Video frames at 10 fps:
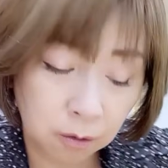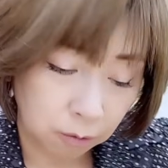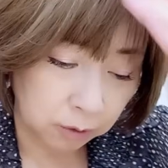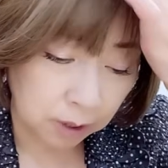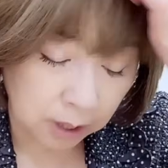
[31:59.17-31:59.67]

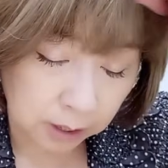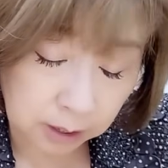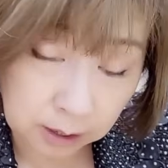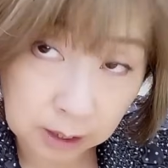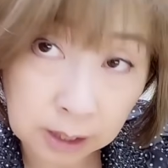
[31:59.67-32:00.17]
お互い
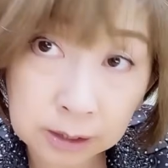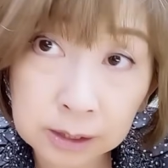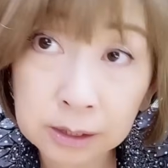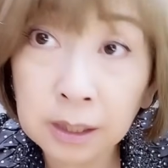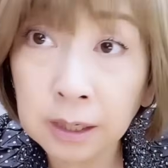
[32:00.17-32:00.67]
に管理
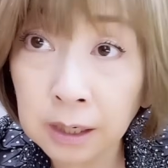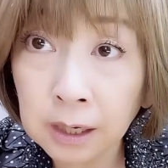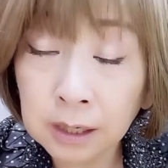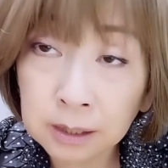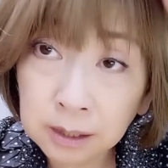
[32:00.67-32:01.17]
しなが
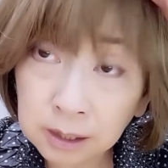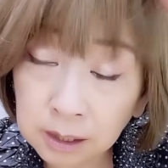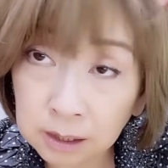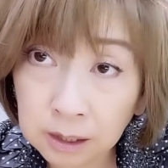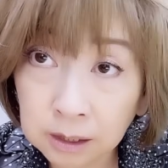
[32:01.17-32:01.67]
ら、
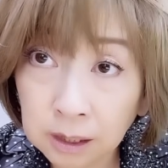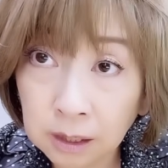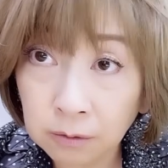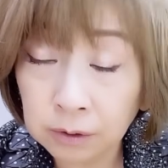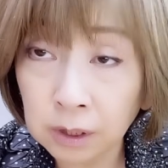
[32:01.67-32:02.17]
なん
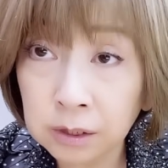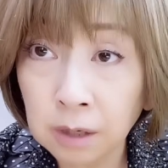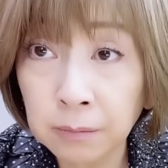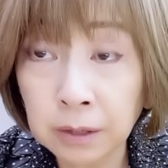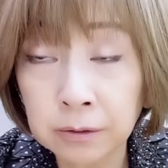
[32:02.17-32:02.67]
か私
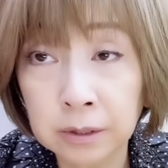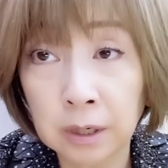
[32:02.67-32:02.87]
がメイクして